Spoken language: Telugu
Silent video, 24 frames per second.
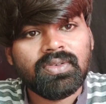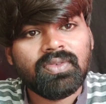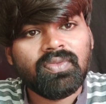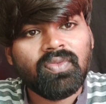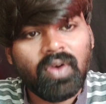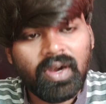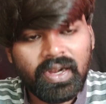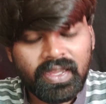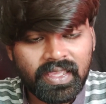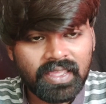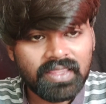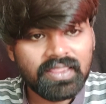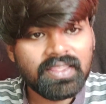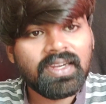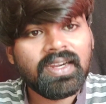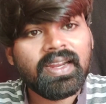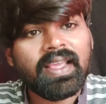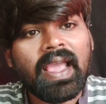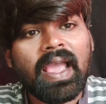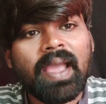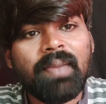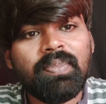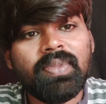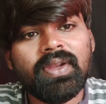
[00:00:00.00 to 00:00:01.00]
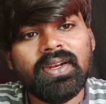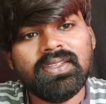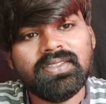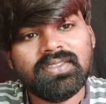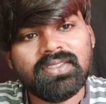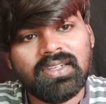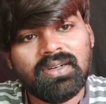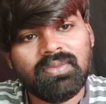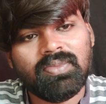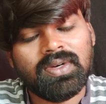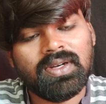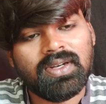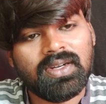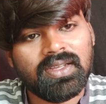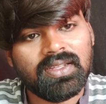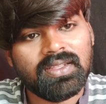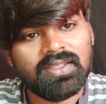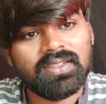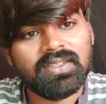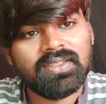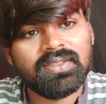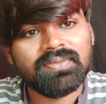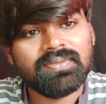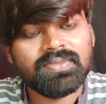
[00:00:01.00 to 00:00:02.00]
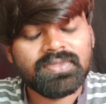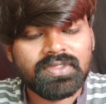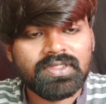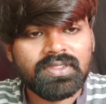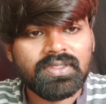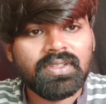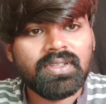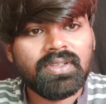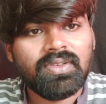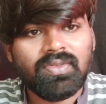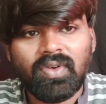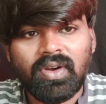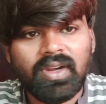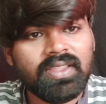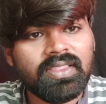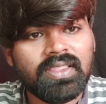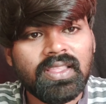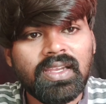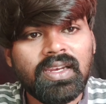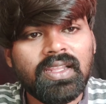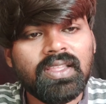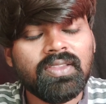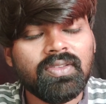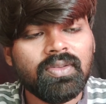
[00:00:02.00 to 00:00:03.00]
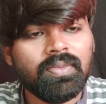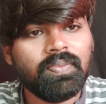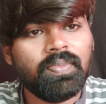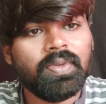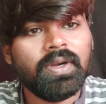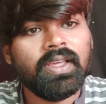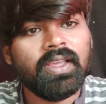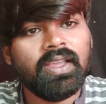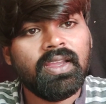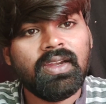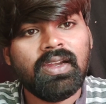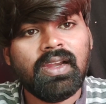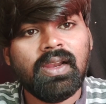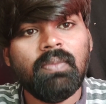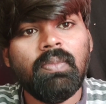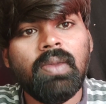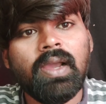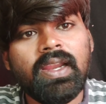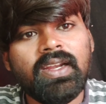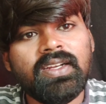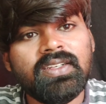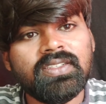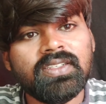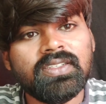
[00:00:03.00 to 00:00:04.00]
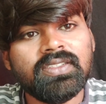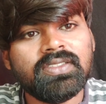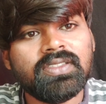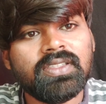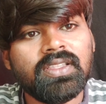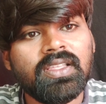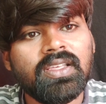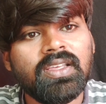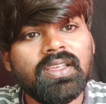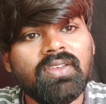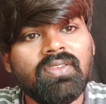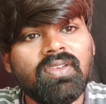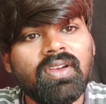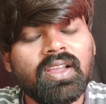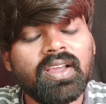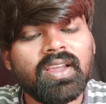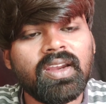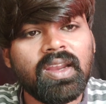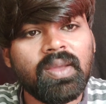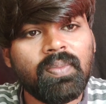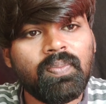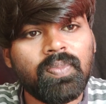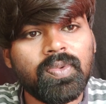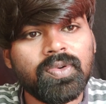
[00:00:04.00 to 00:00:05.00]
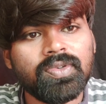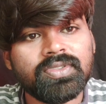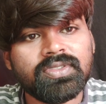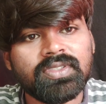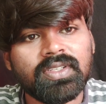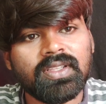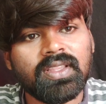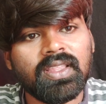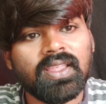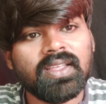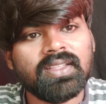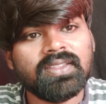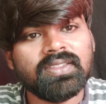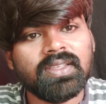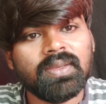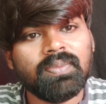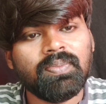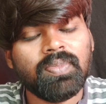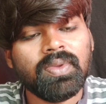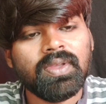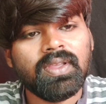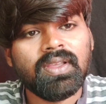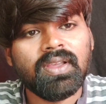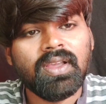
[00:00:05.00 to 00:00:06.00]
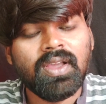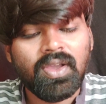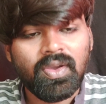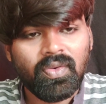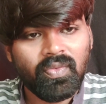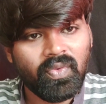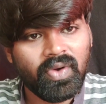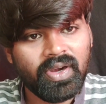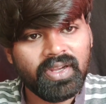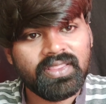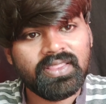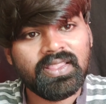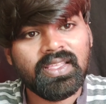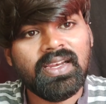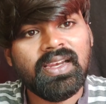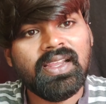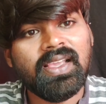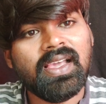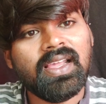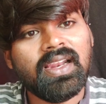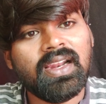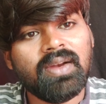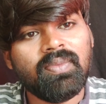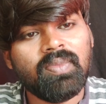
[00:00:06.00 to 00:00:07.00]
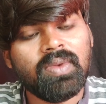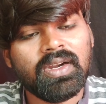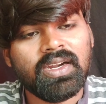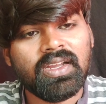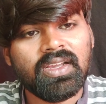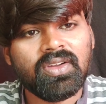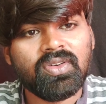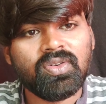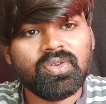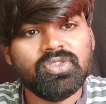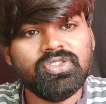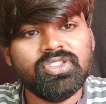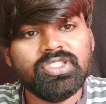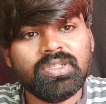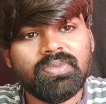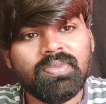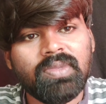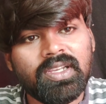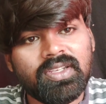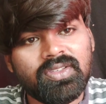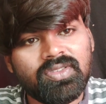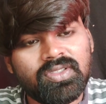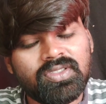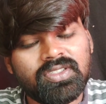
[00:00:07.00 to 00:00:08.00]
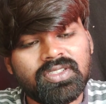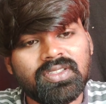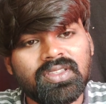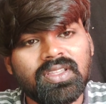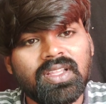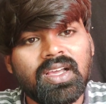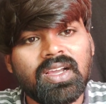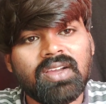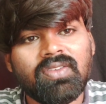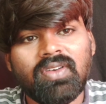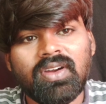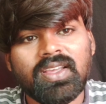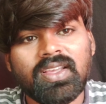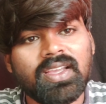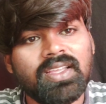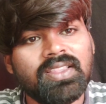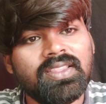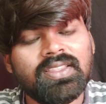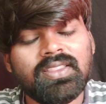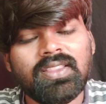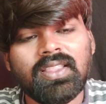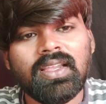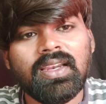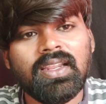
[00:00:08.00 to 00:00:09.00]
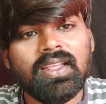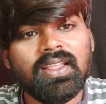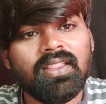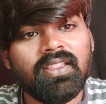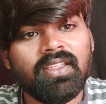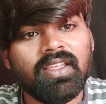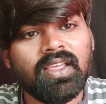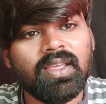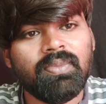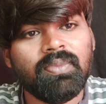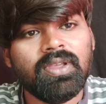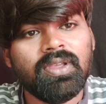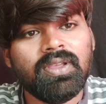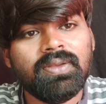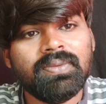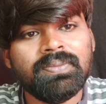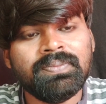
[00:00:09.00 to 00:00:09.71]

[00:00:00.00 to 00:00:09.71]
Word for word: వాడికి ఏంటంటే హ్యాపీనెస్ అనమాట అది వాడికి తెలియదు ఇప్పుడు ఎట్లా బయట చేస్తే వీళ్ళకి నొప్పి వస్తుంది అని చెప్పి వాడికి తెలియాలన్నమాట కొంచెం ఏది వచ్చిందా వాడికి అయితే తెలియదు ఏమి